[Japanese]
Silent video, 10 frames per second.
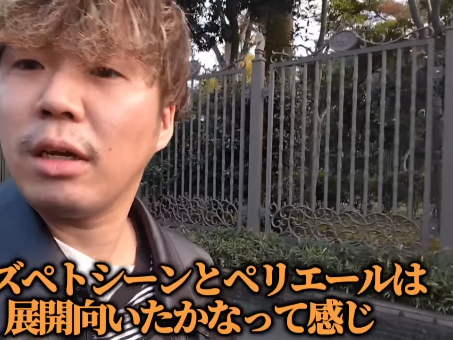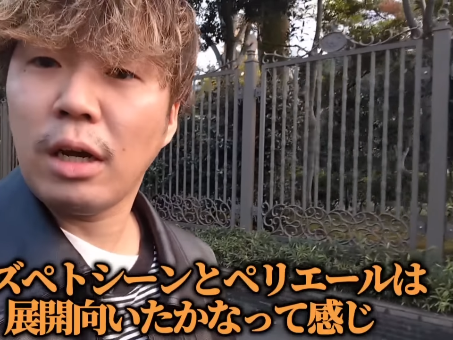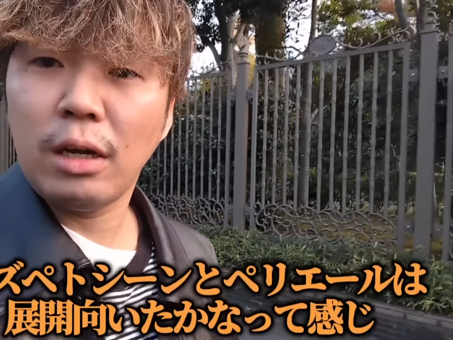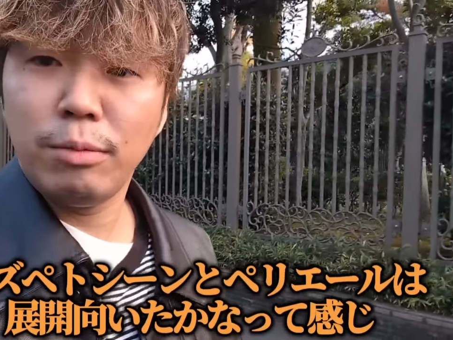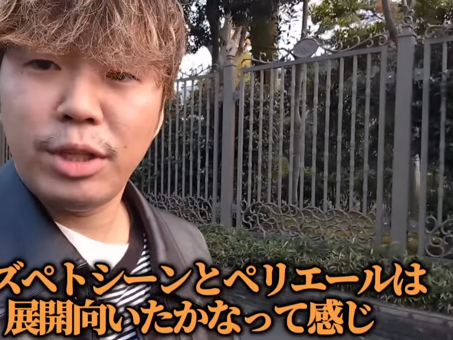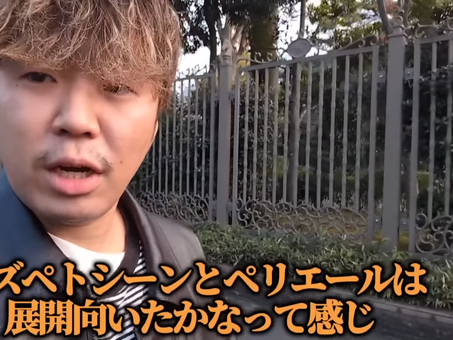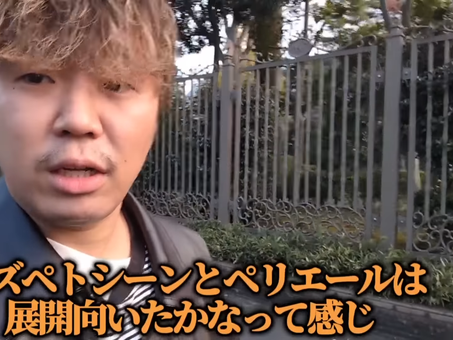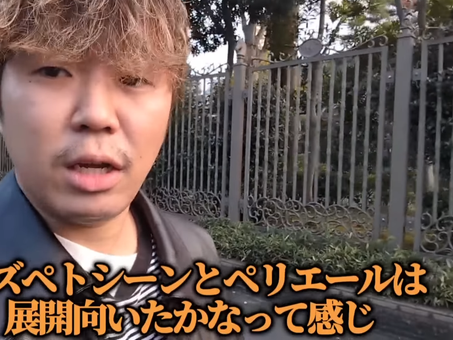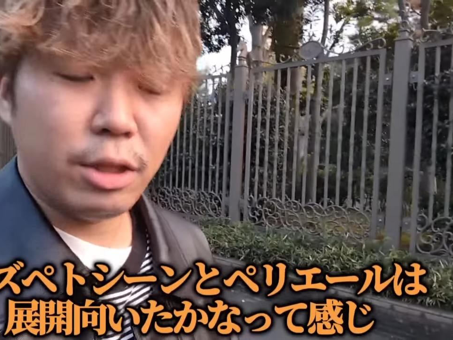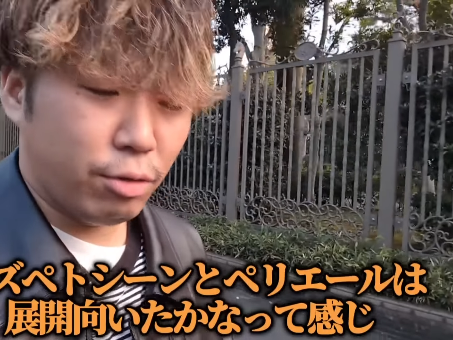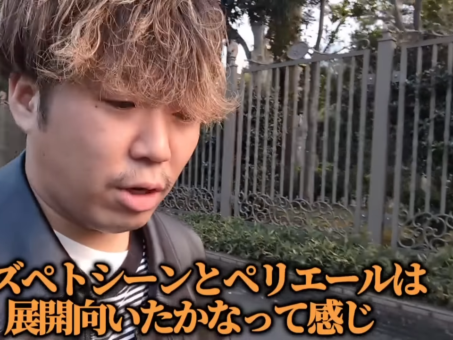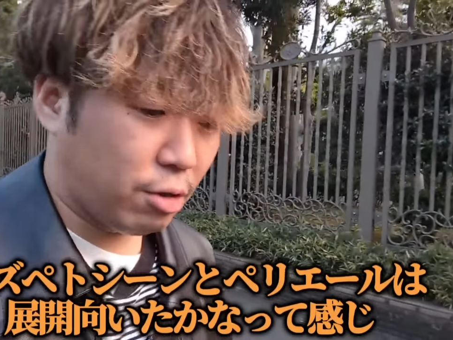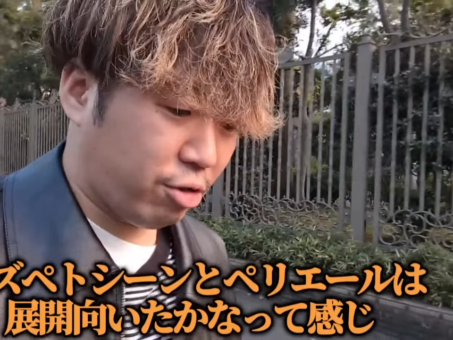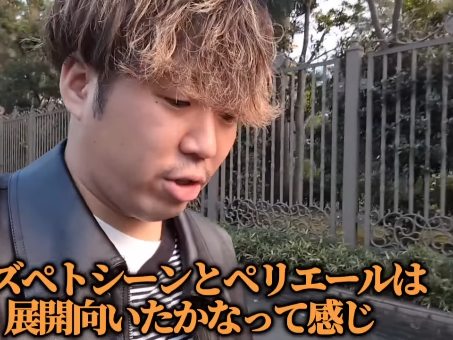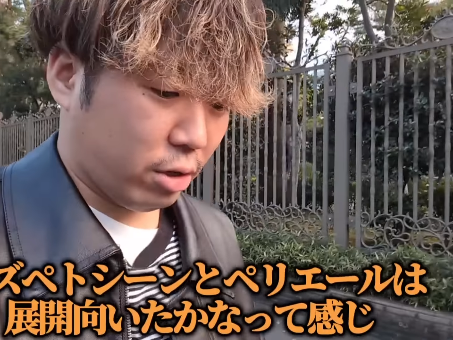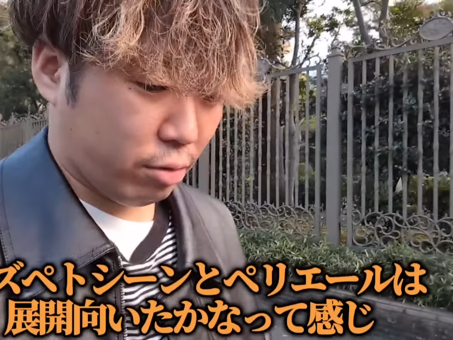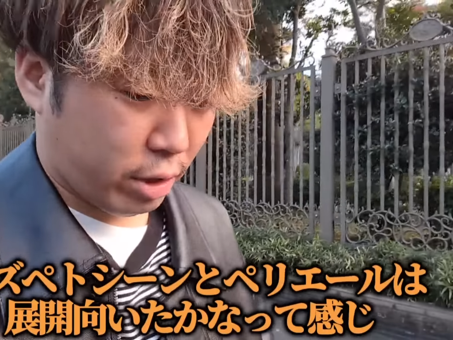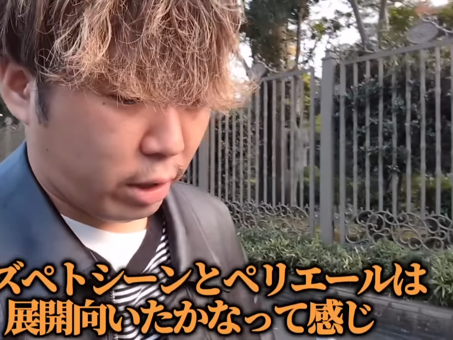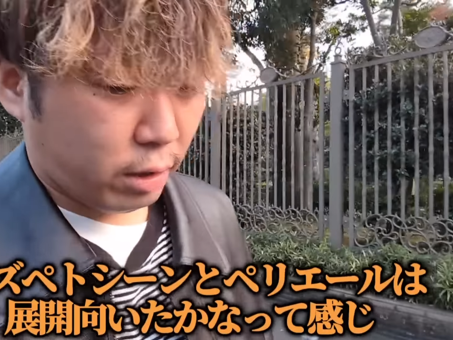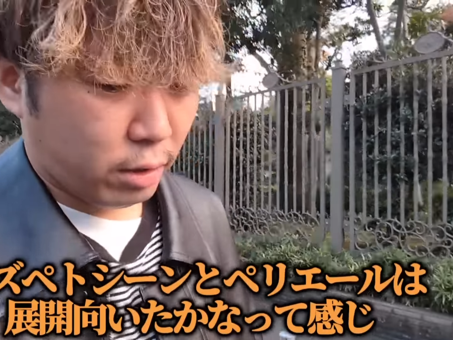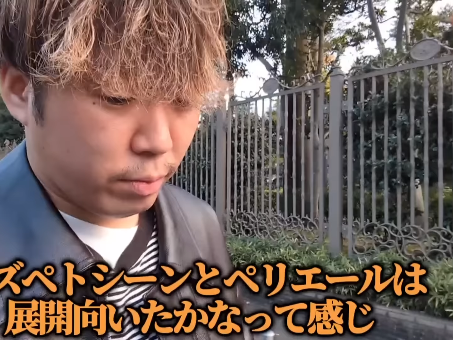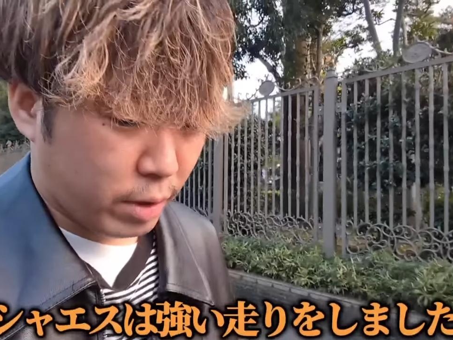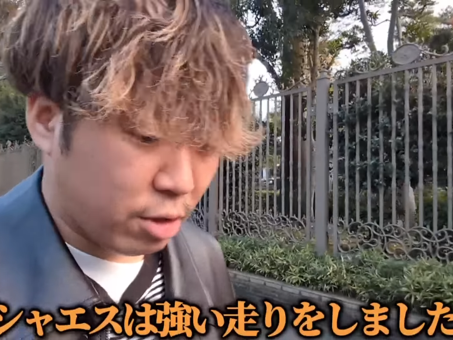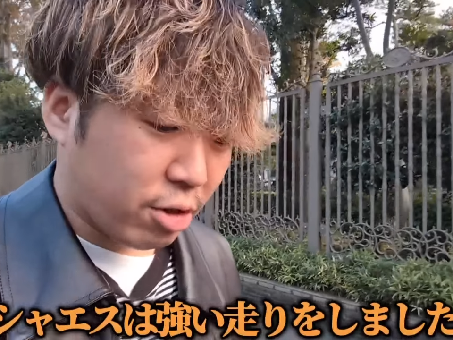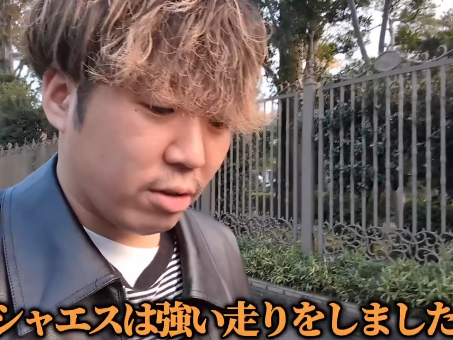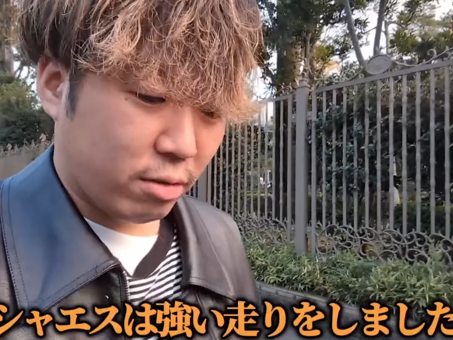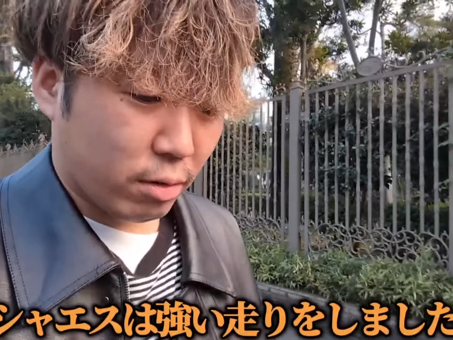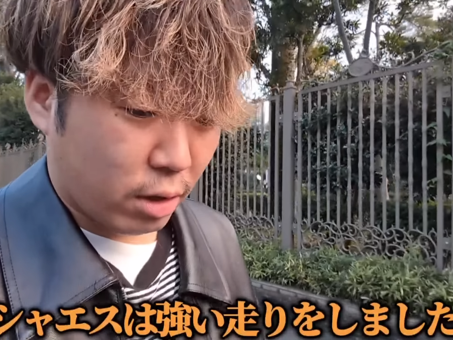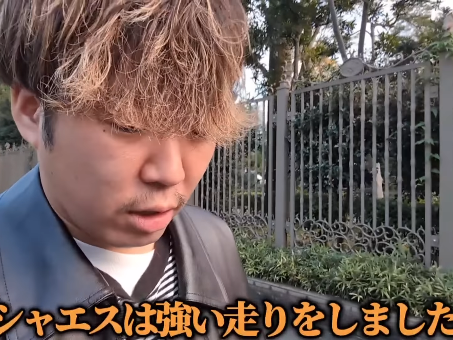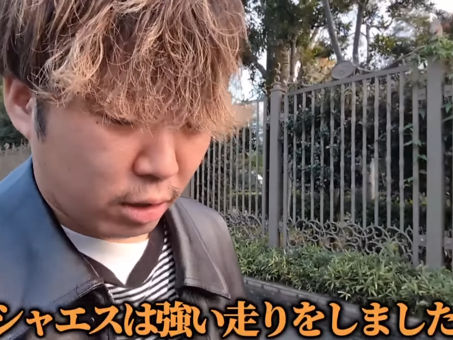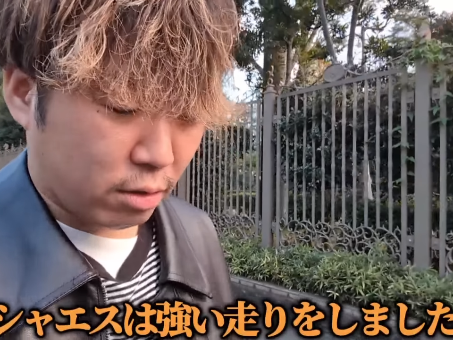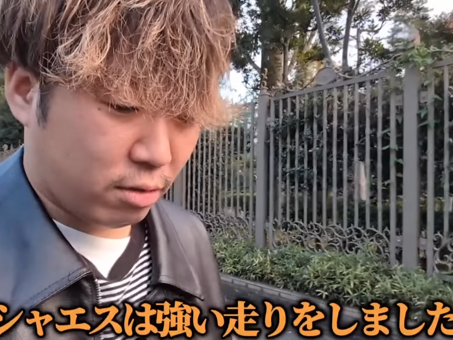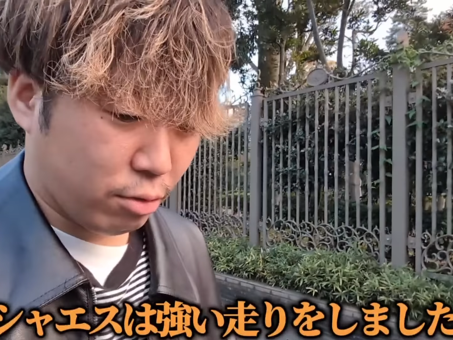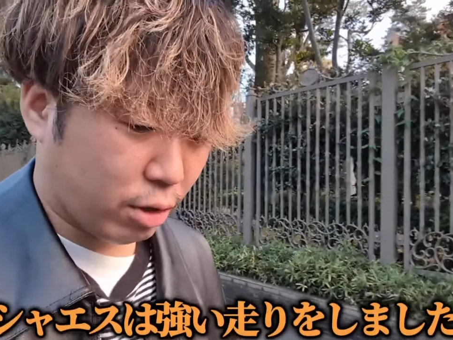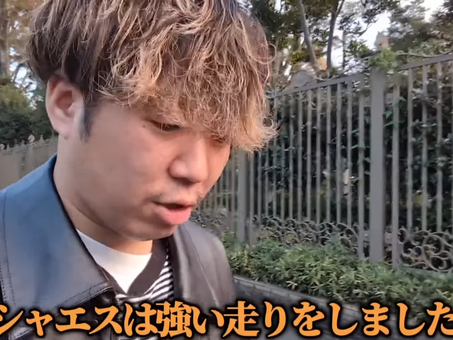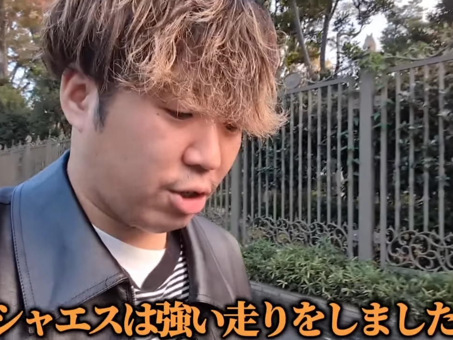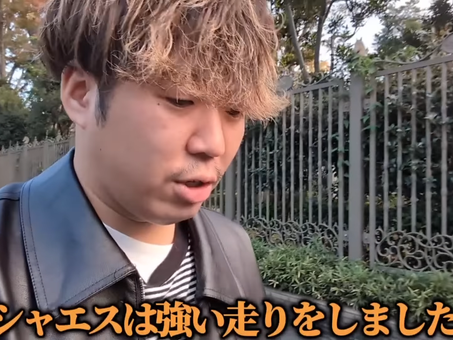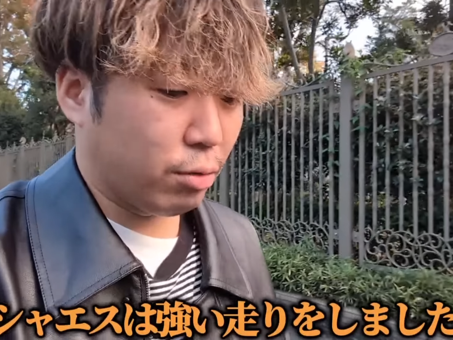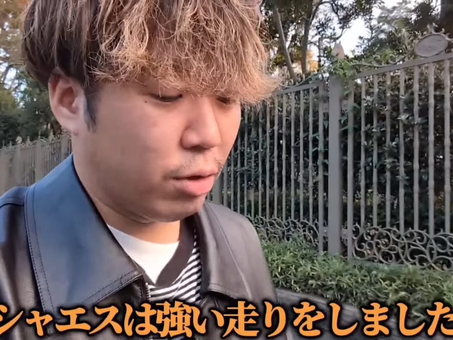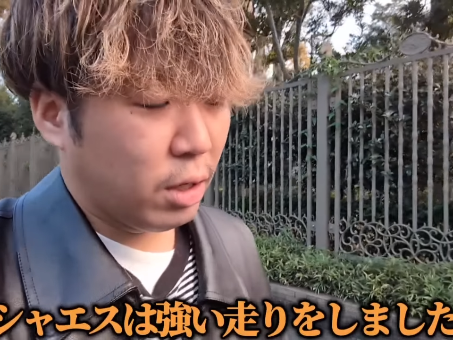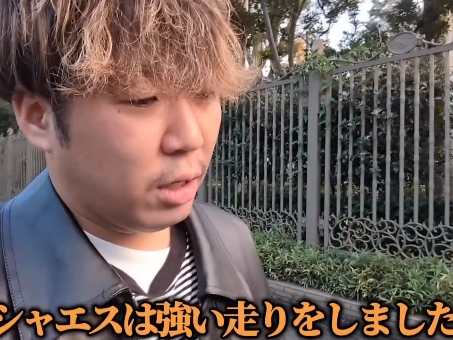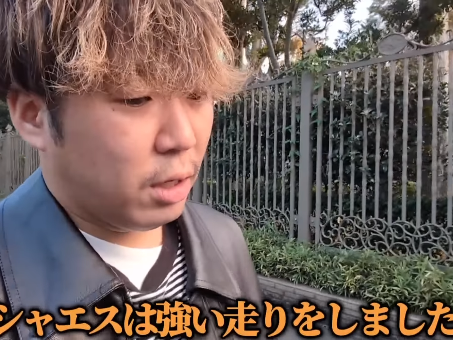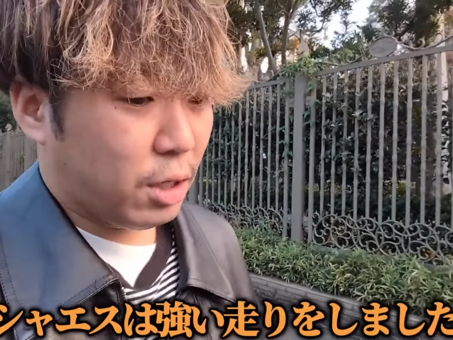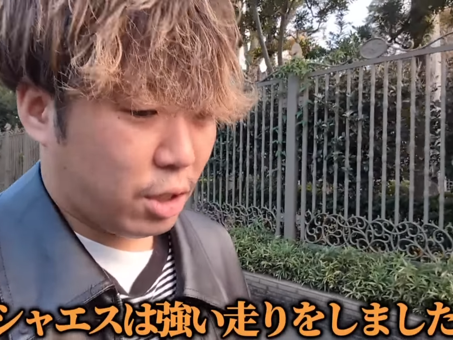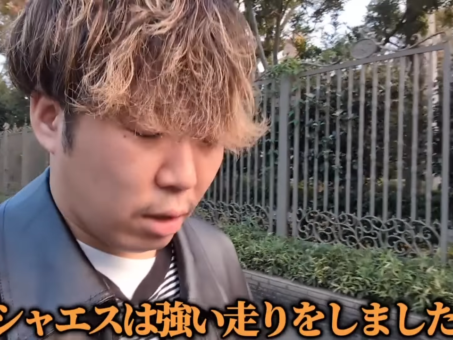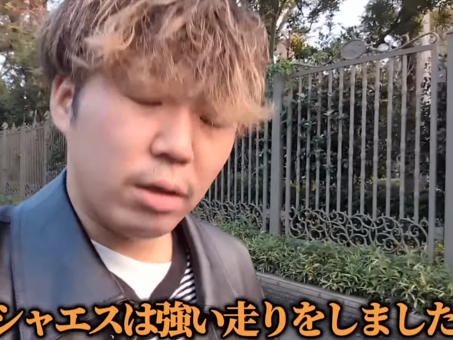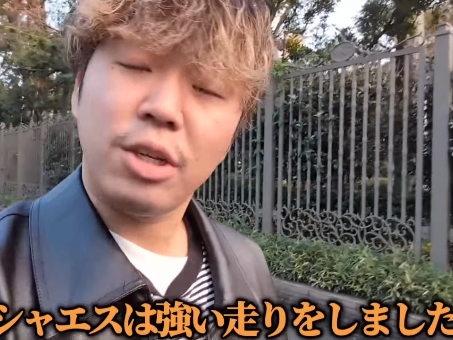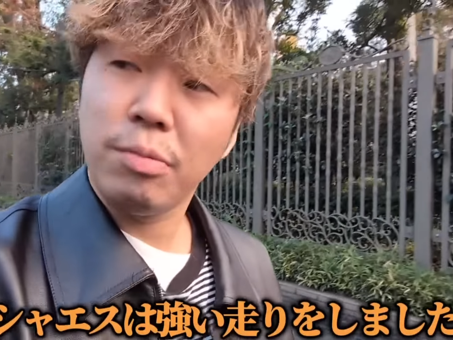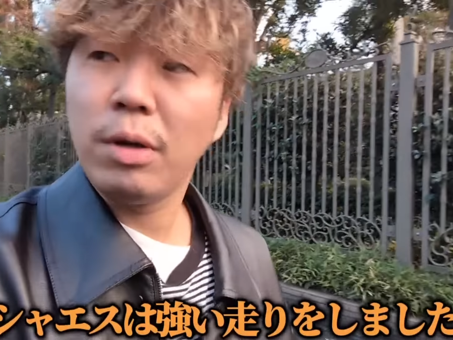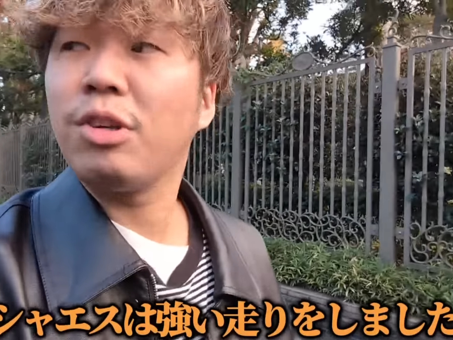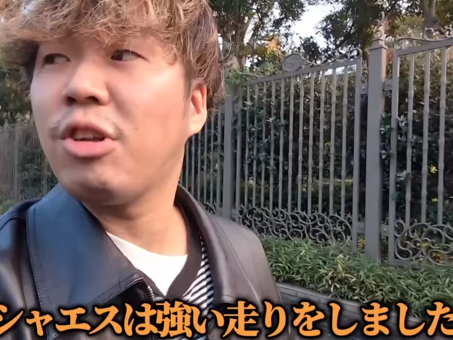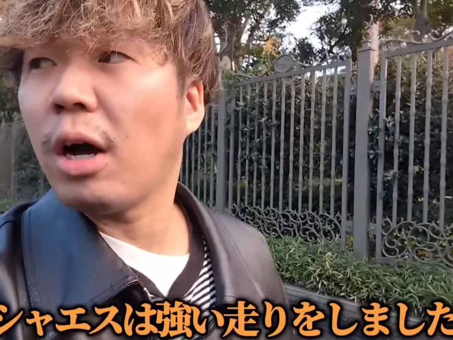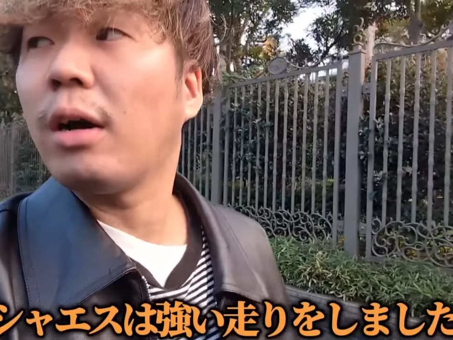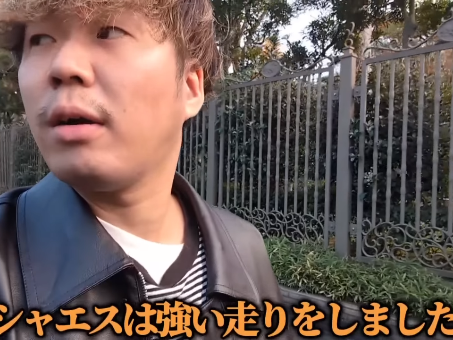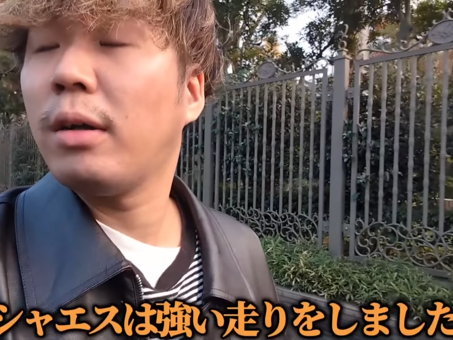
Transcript: が向いたかなっていう感じなので、試合数はかなり強い走りをした、しました。